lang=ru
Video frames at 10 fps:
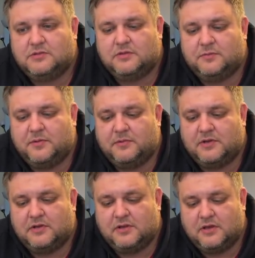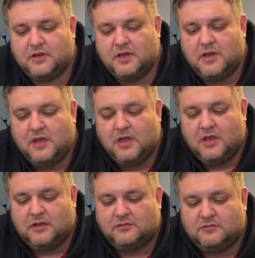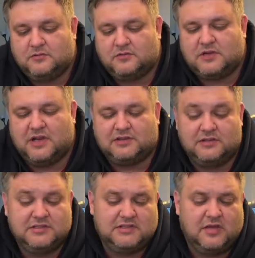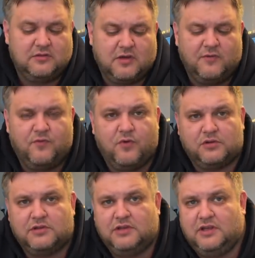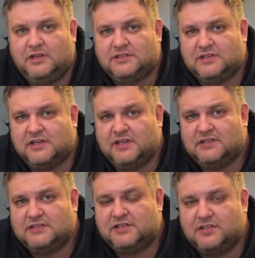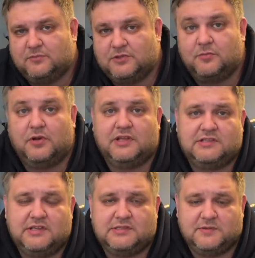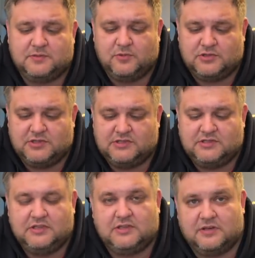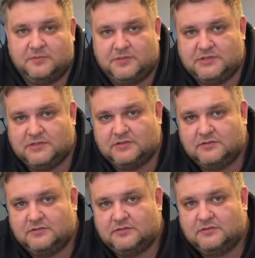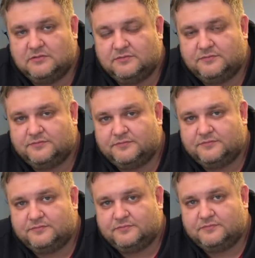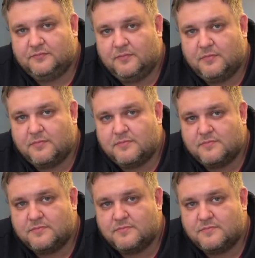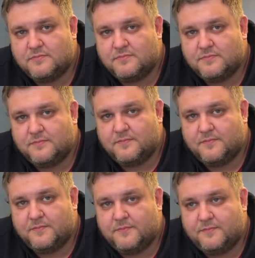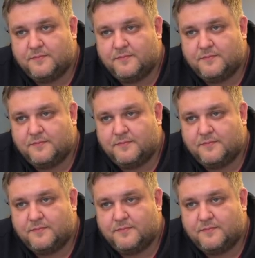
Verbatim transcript: Где-то примерно так. Как-то не знаю, ну комфортнее согреться, чем. Тем более, если есть возможность не торопиться. А сколько миль ты проехал всего по Америке?